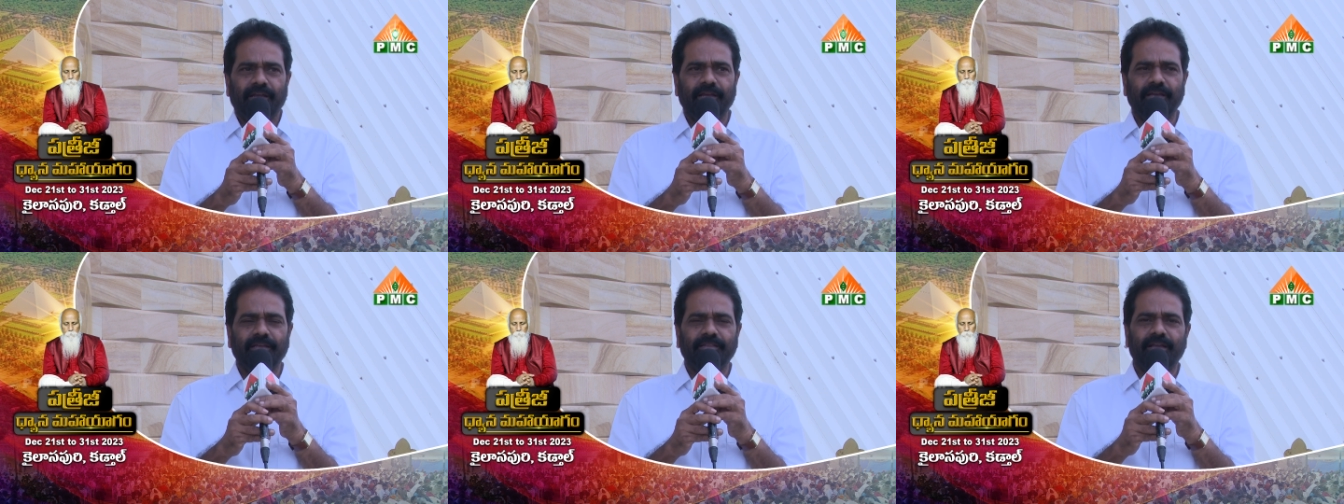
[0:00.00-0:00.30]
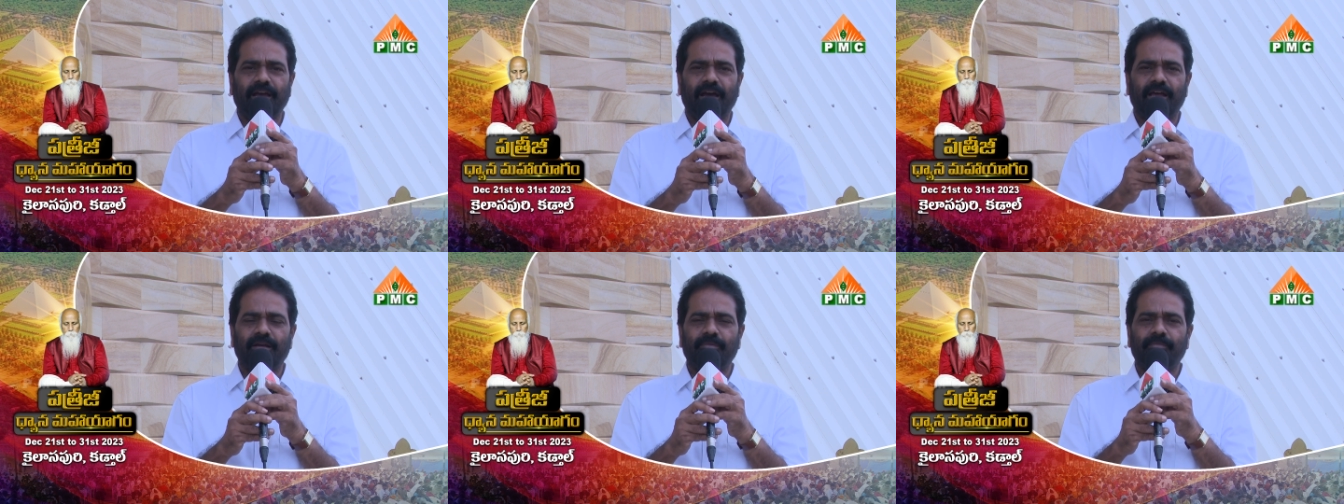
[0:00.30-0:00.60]
ఈ
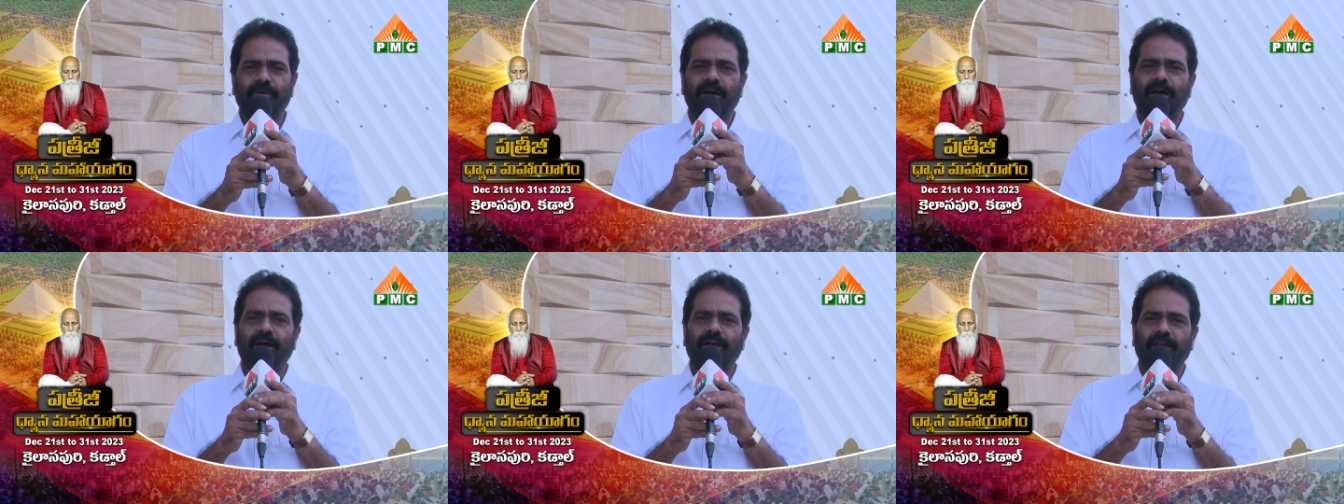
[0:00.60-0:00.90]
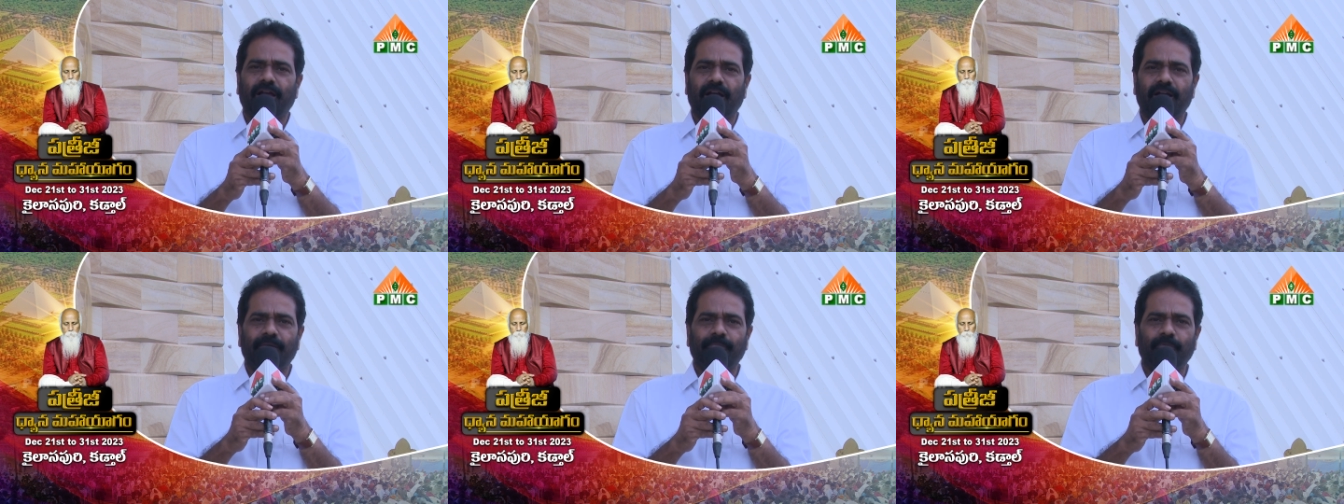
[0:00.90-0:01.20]
ధ్యాన
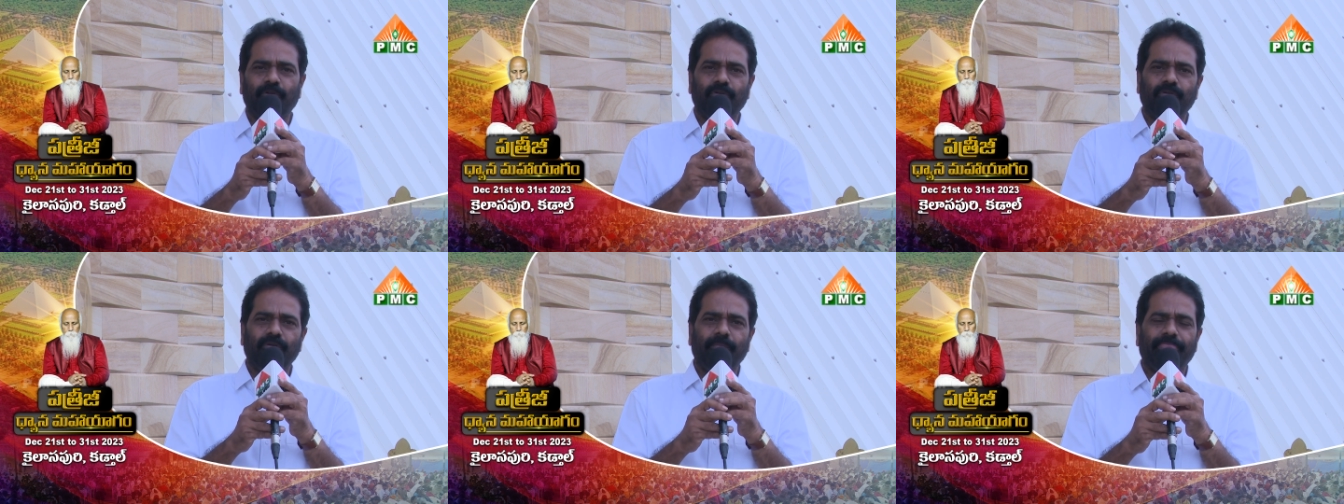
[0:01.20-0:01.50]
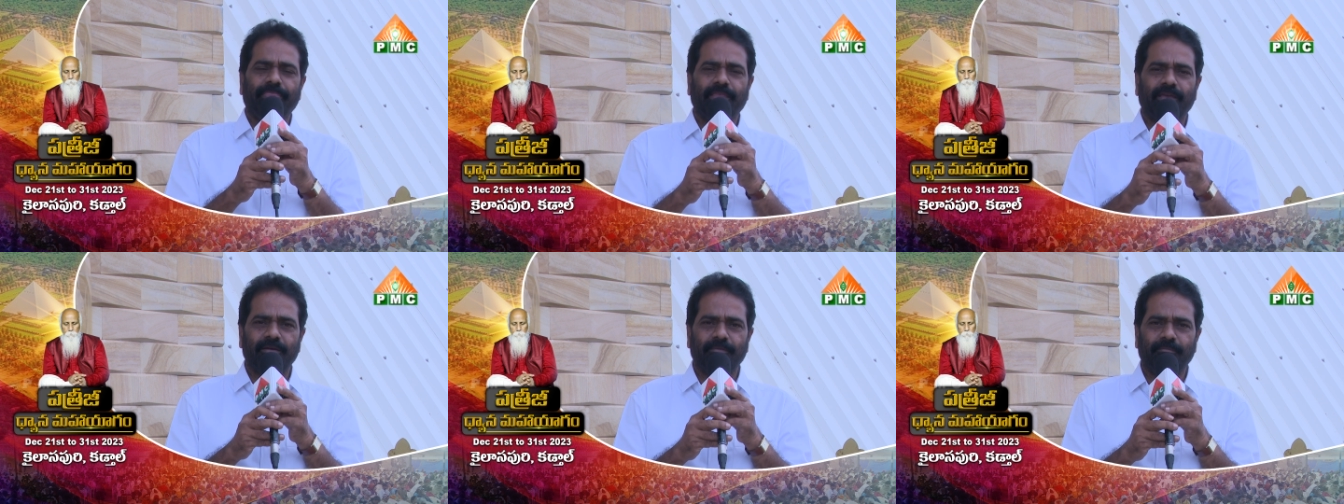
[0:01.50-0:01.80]
మహాయాగంలో
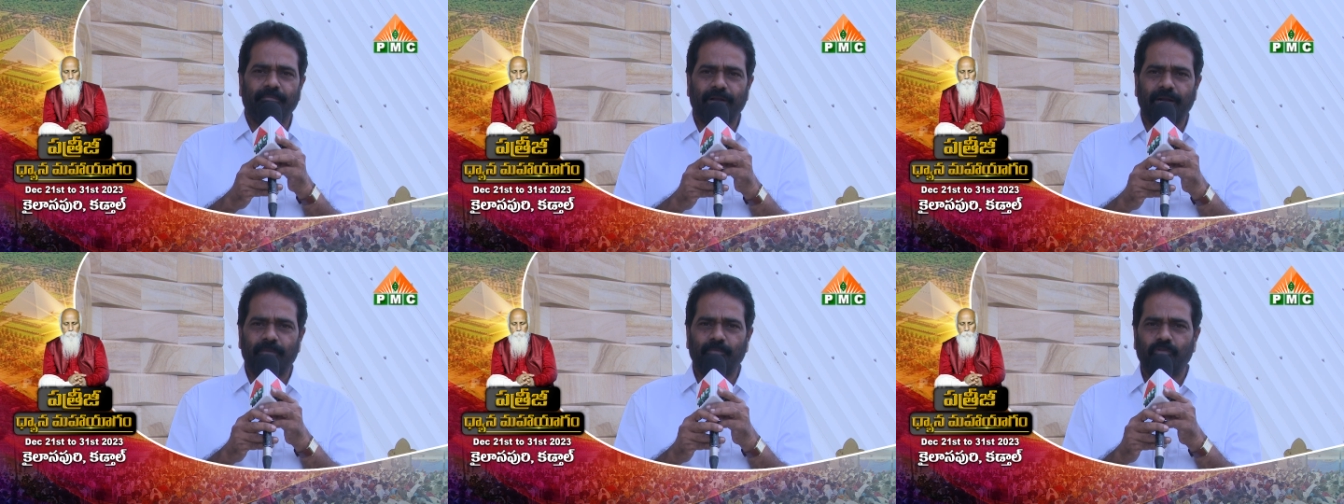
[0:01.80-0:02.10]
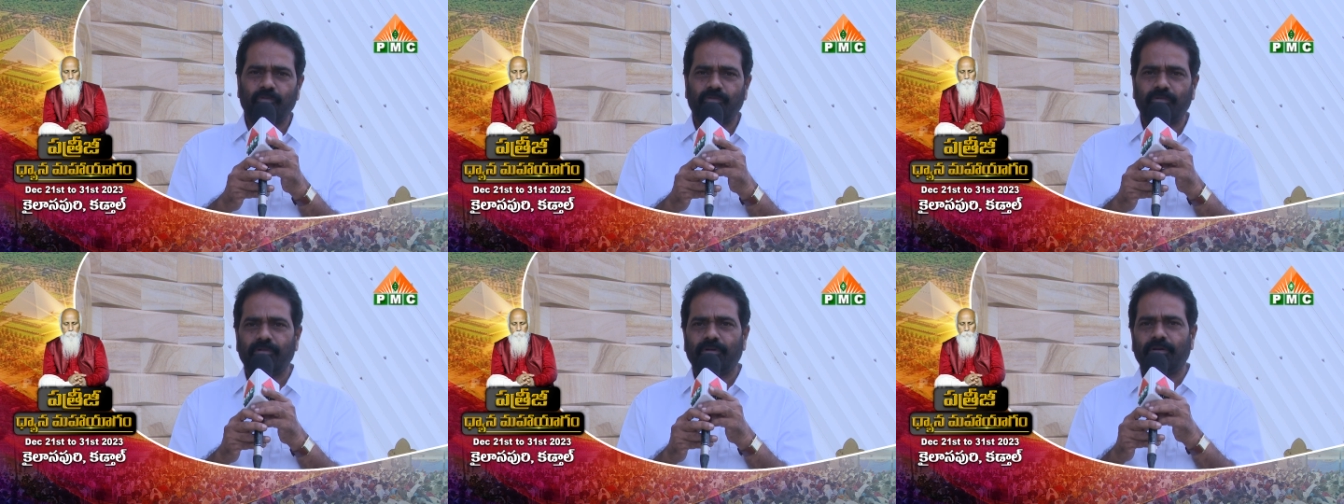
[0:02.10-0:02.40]
మనము
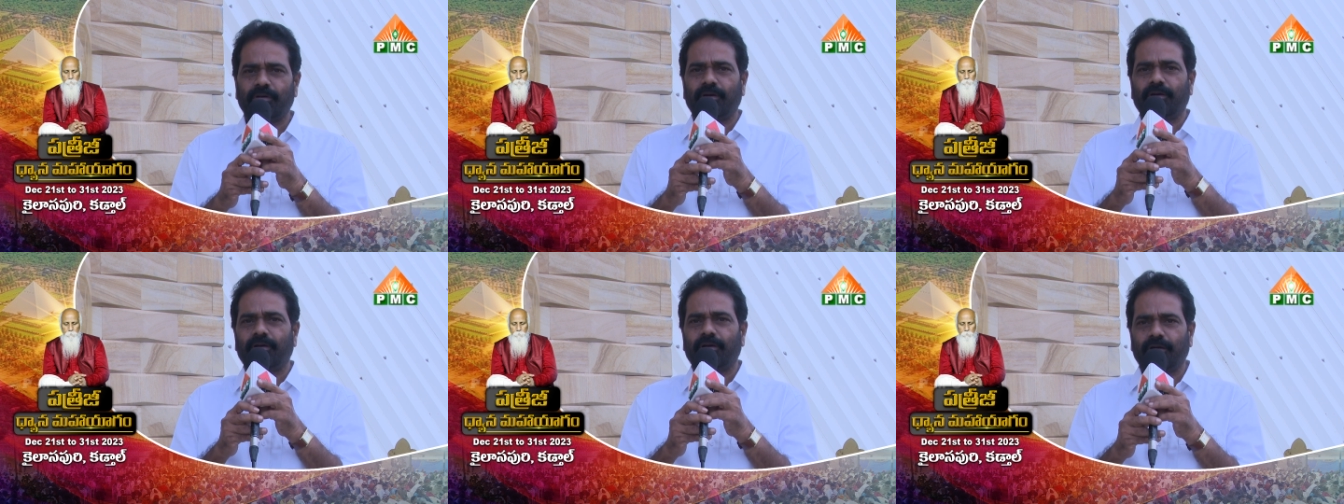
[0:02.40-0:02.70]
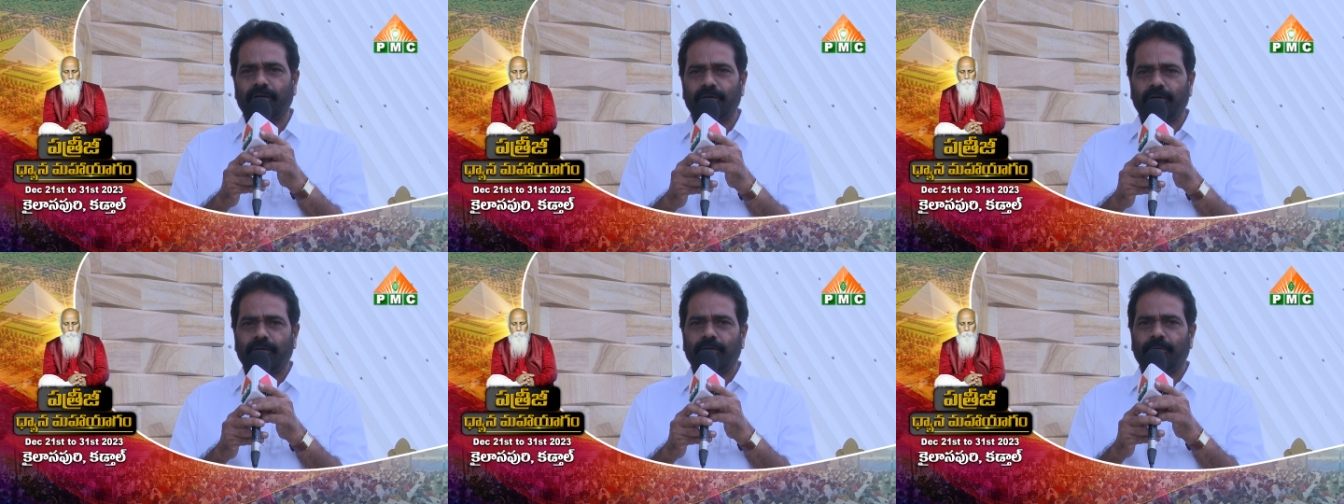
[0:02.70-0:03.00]

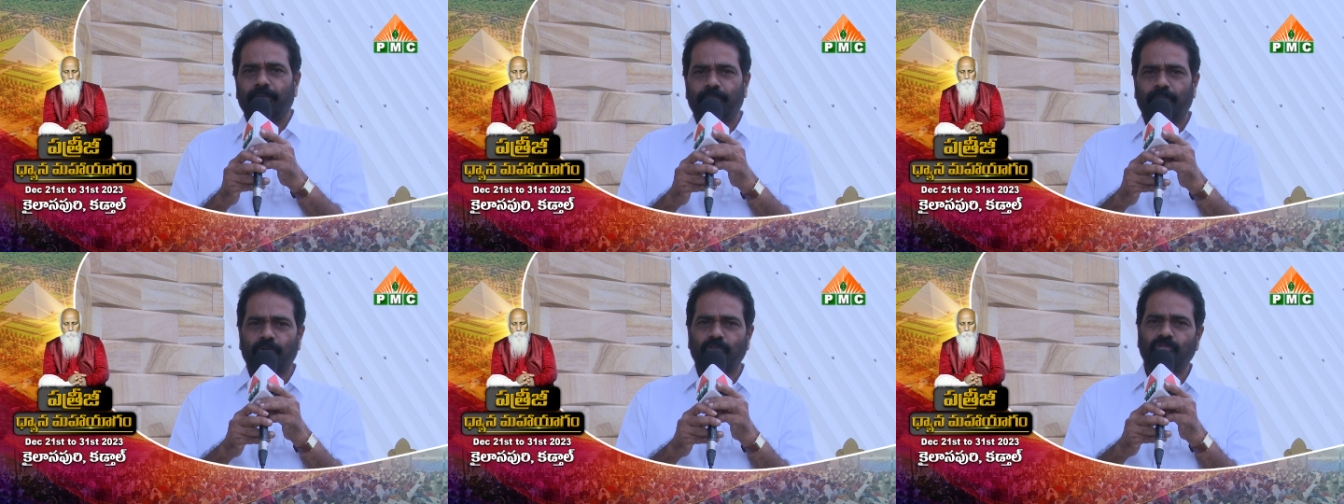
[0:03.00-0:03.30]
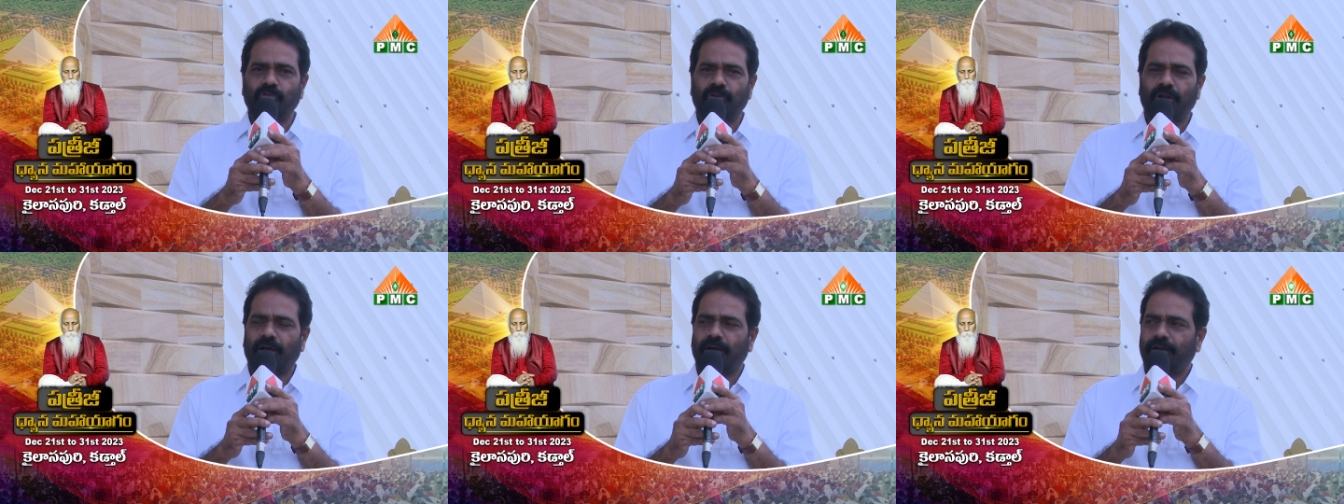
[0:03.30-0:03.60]

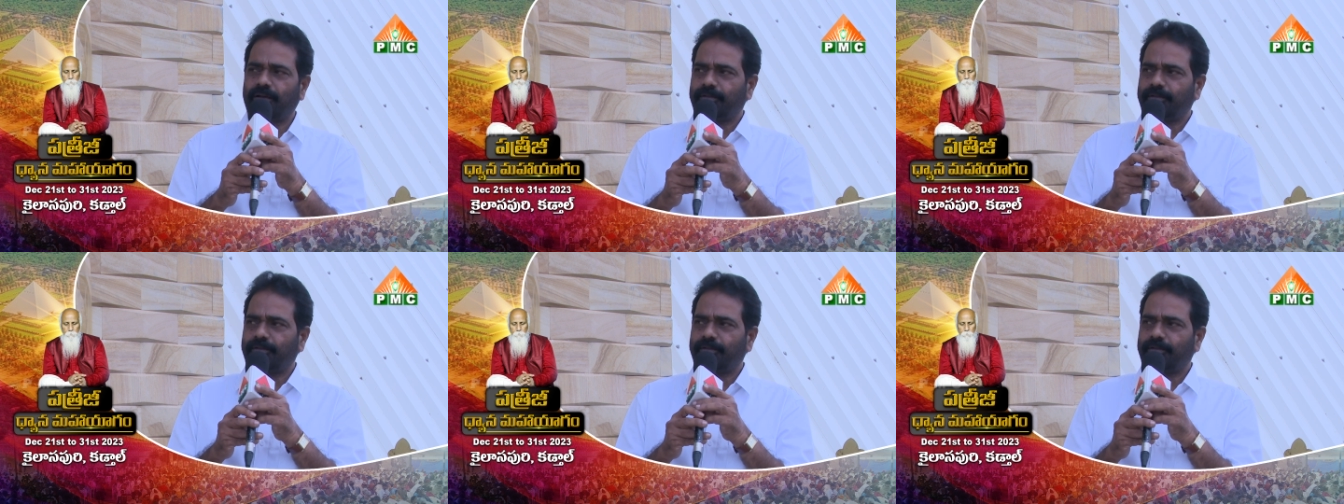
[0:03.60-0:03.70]
ప్రొద్దున